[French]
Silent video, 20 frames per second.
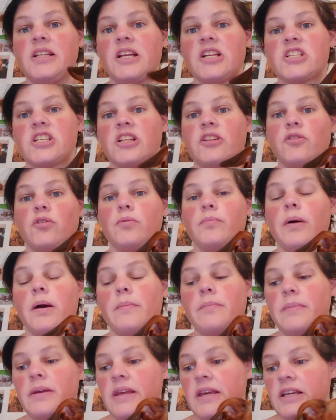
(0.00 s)
Là, j'attends
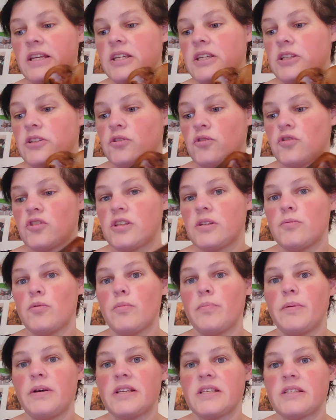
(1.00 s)
ma mère qui est censée
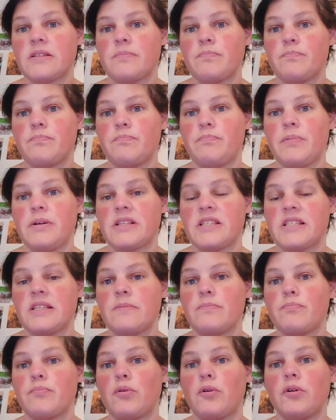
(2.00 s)
me passer
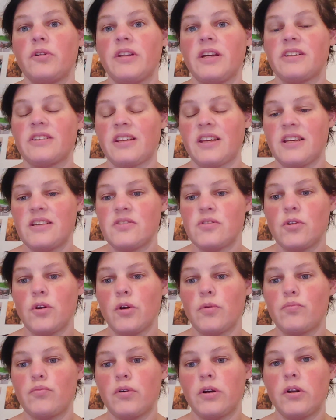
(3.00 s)
passer me prendre à
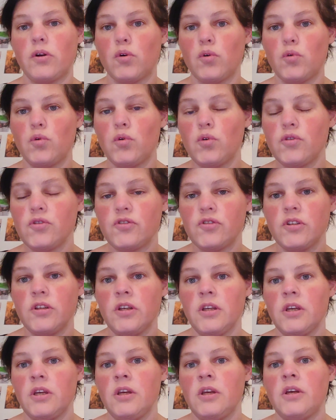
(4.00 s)
13h pour aller en course.
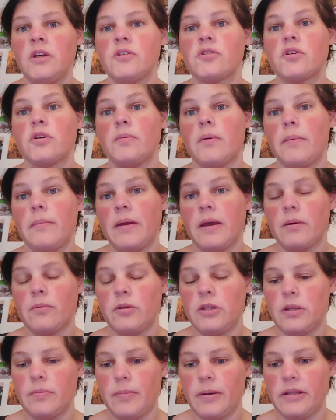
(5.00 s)
Parce que ma mère
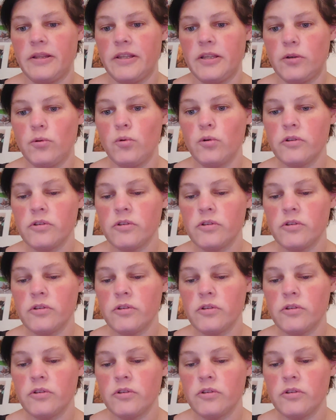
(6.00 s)
me dépanne des